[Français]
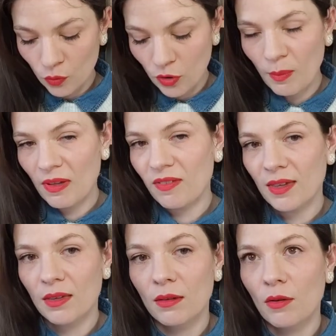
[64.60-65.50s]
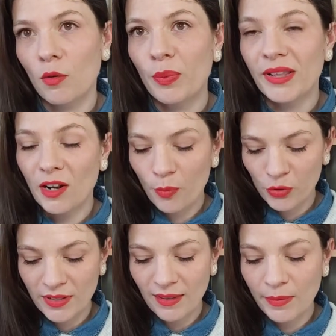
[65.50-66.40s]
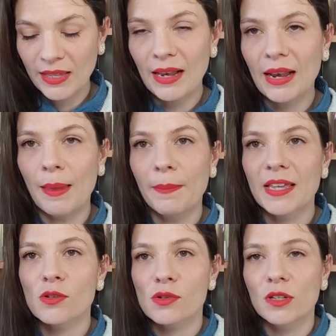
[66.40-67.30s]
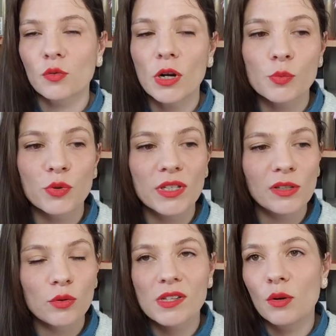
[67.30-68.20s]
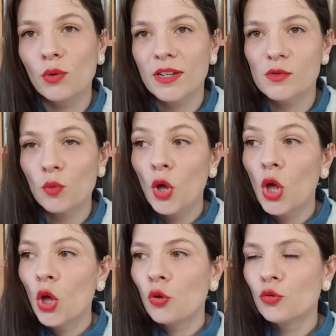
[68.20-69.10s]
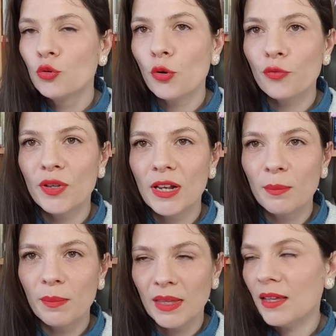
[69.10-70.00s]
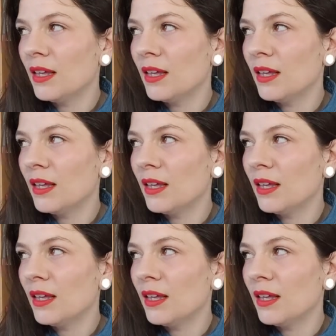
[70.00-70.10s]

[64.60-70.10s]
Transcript: comme avec euh, Pénélope on a terminé La mer sans étoiles, je me dis que c'est l'occasion de filmer.